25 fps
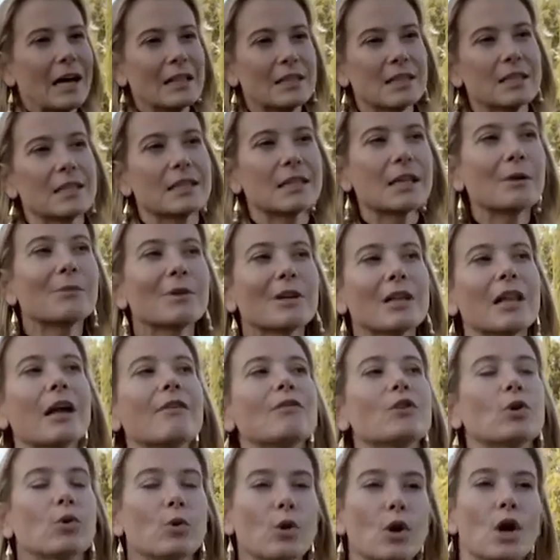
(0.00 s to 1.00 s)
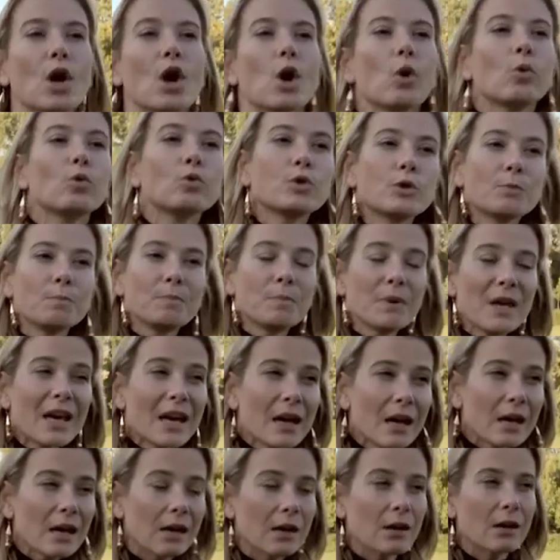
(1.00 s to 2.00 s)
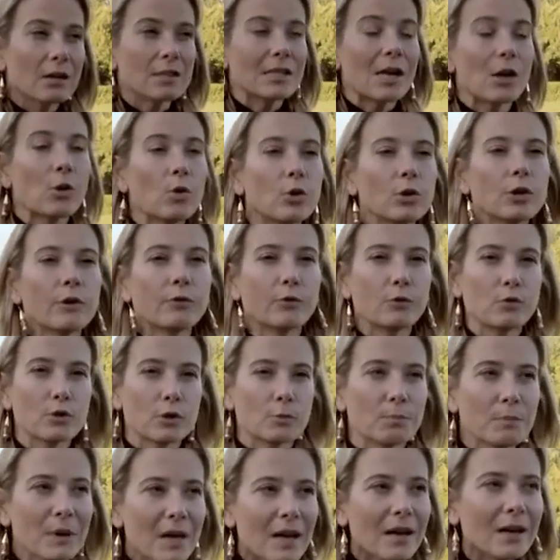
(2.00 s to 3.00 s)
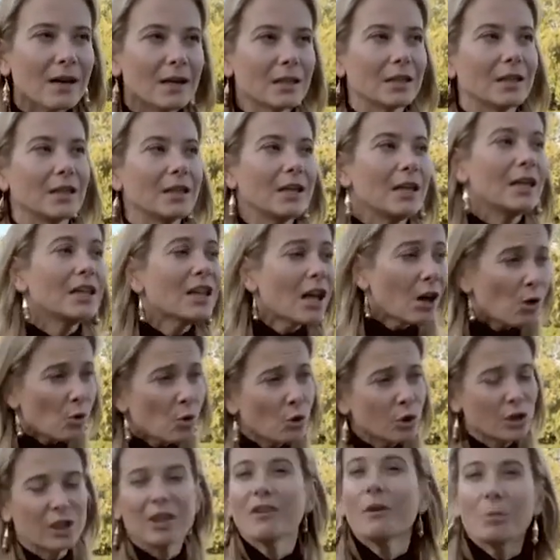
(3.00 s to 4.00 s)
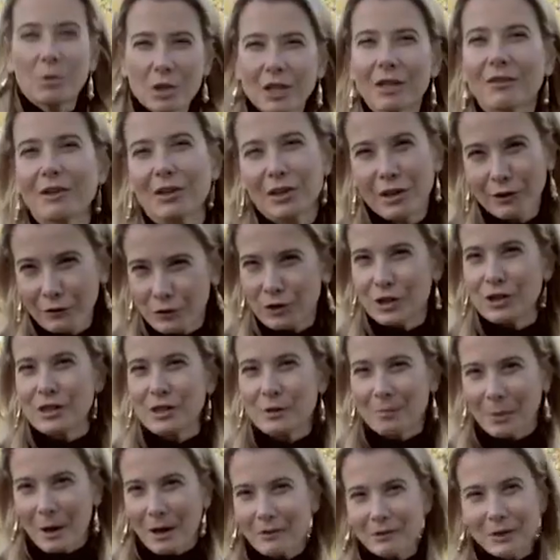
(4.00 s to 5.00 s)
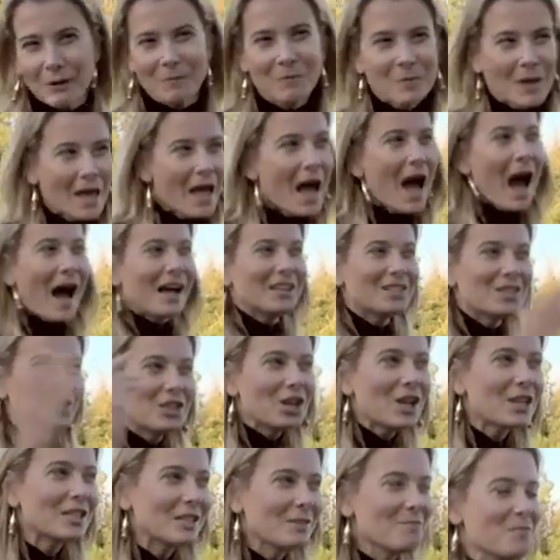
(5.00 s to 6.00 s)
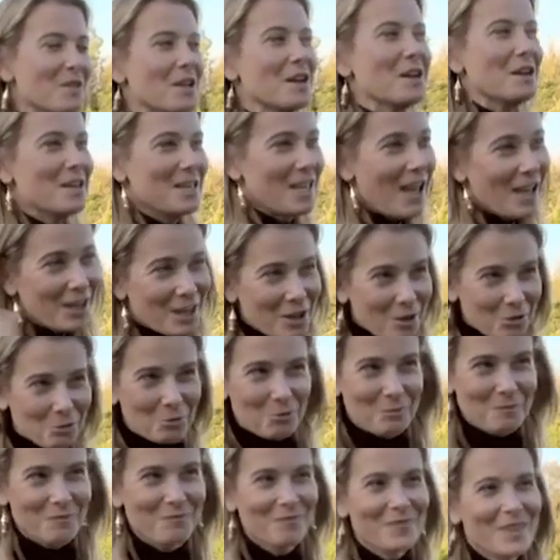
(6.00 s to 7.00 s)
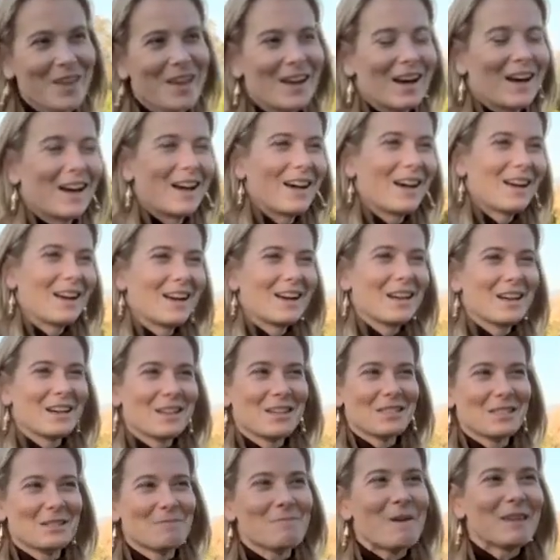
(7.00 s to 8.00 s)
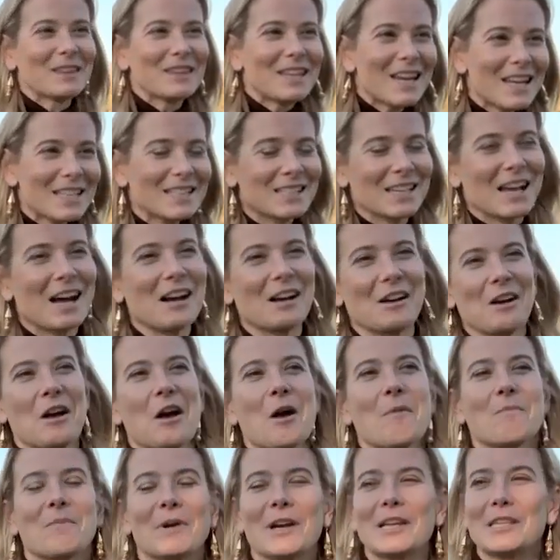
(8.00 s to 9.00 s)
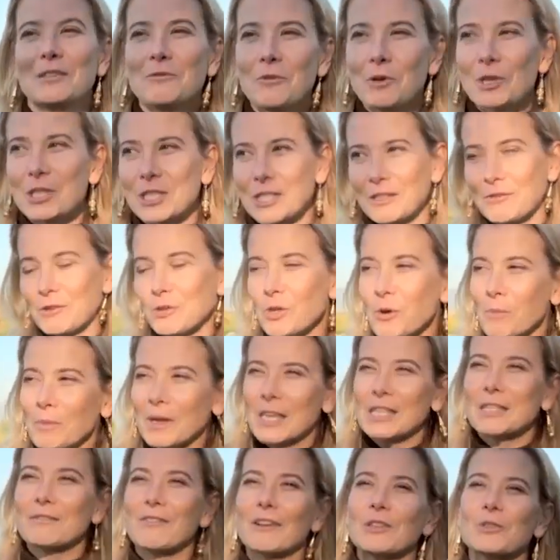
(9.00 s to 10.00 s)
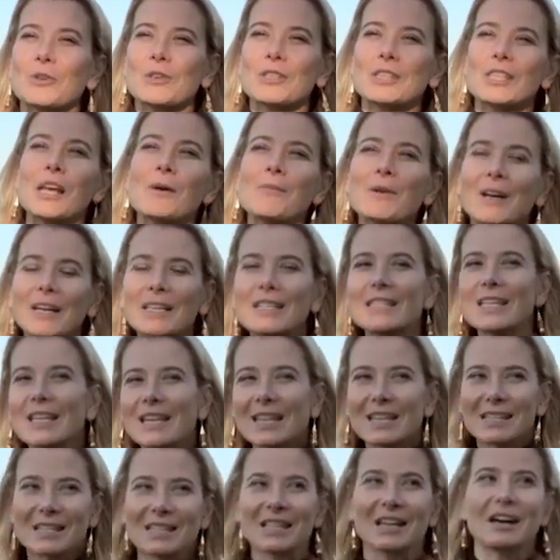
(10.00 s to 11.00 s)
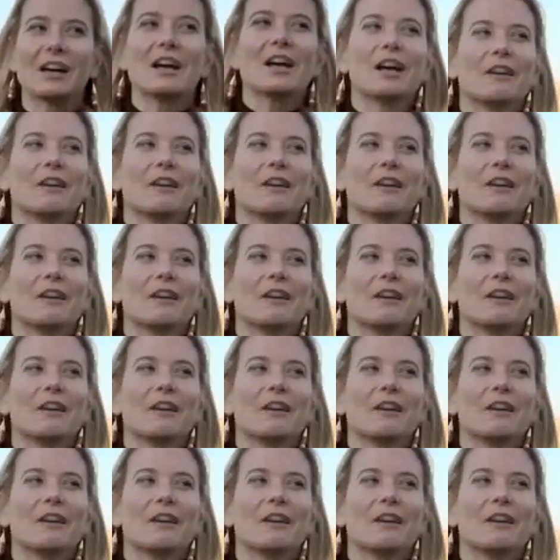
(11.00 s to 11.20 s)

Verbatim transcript: один из самых главных успе э, законов успеха и на кухне, да и вообще, наверное, в жизни, правда? А сейчас я еду э, смотреть, как производится вино. Мы едем в одно из самых интересных